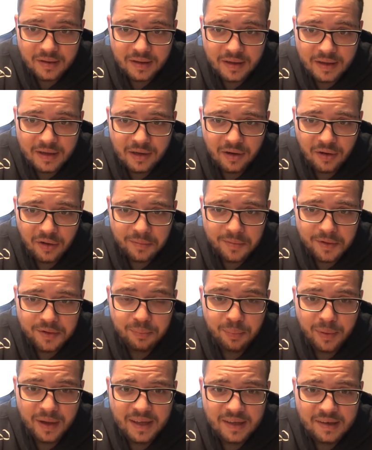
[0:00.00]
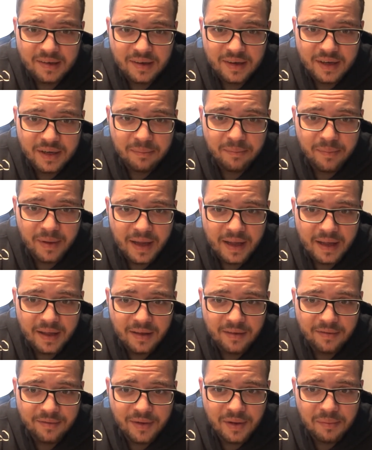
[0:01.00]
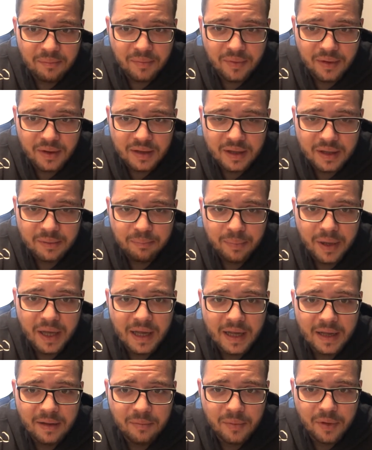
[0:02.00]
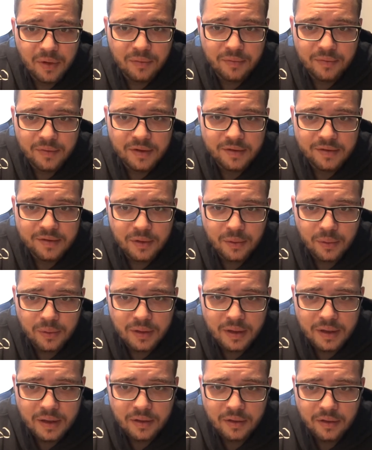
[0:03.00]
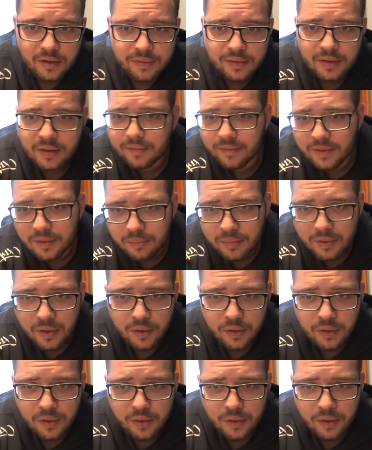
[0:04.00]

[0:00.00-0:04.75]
Ich glaube, es bringt sich mehr, wenn man die Premium-Versionen kauft. Da wird man